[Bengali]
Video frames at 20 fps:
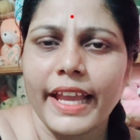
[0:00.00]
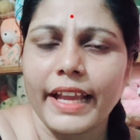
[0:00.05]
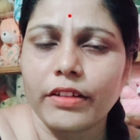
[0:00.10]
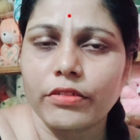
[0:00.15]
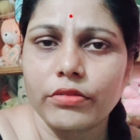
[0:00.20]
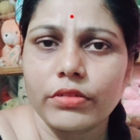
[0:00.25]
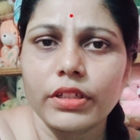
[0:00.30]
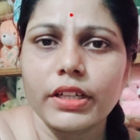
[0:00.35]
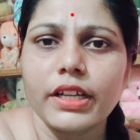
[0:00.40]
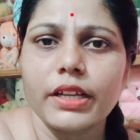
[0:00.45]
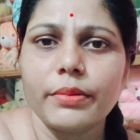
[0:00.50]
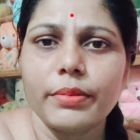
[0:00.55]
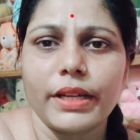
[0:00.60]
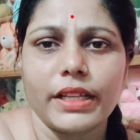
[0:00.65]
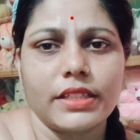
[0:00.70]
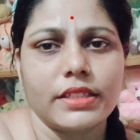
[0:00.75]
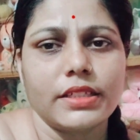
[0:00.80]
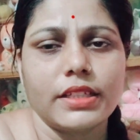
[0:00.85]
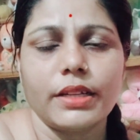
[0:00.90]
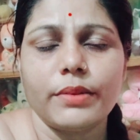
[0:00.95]
এখনকার
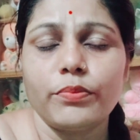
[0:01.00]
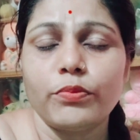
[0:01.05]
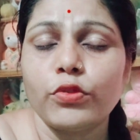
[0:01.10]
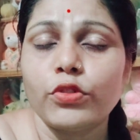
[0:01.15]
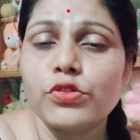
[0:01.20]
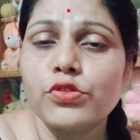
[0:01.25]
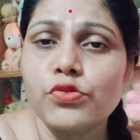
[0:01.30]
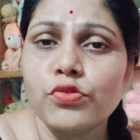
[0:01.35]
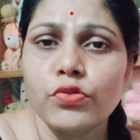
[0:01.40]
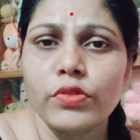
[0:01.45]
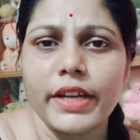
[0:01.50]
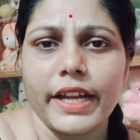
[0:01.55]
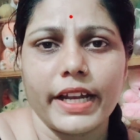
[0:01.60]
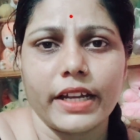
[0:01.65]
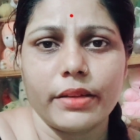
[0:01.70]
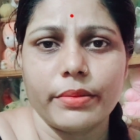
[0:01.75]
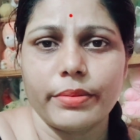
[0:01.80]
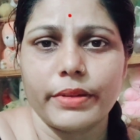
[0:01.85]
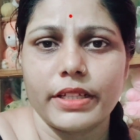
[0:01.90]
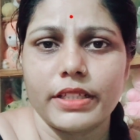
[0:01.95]
বাচ্চারা প্রচুর
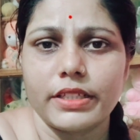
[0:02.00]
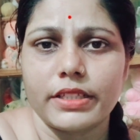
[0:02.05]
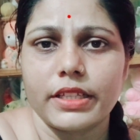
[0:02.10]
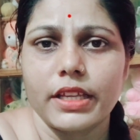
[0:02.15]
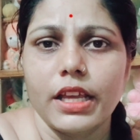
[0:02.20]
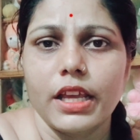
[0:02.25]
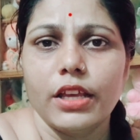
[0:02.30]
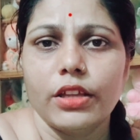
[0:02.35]
অ্যাডভান্স